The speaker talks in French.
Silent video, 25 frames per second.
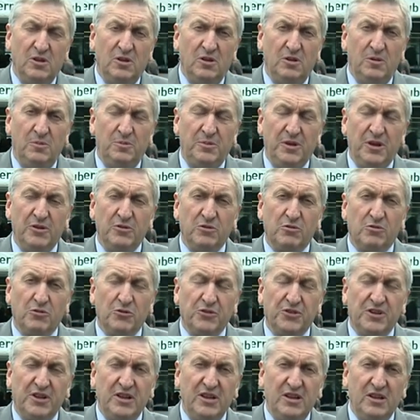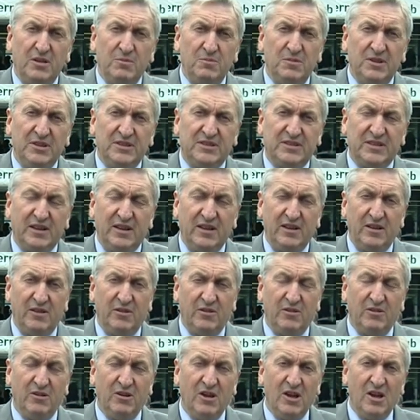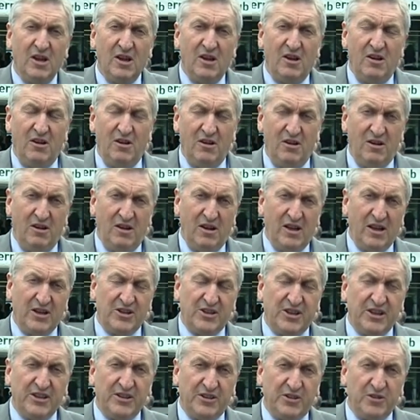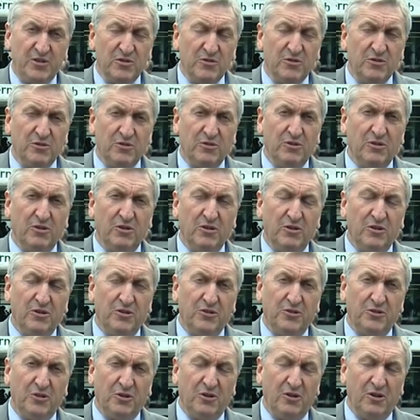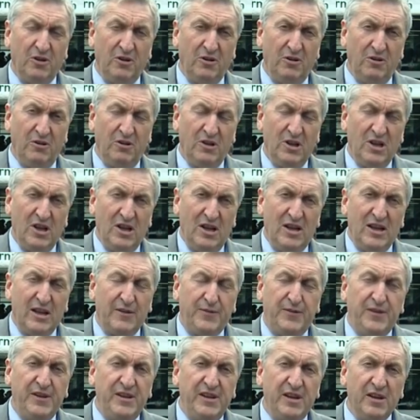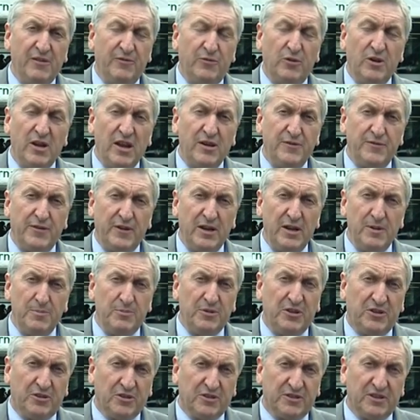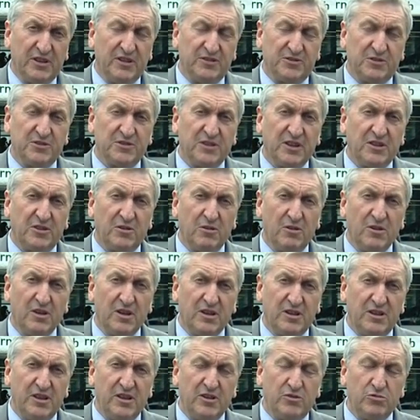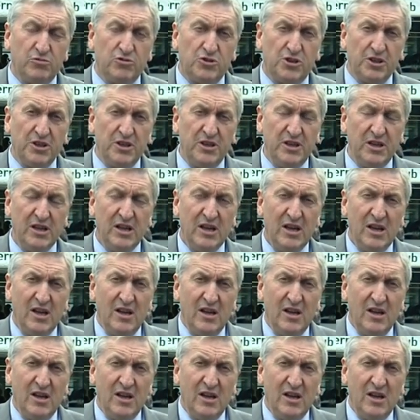Euh, bien au contraire, mais c'est euh, la gestion euh, de la filière volaille frais, puisque c'est ce secteur-là qui est touché,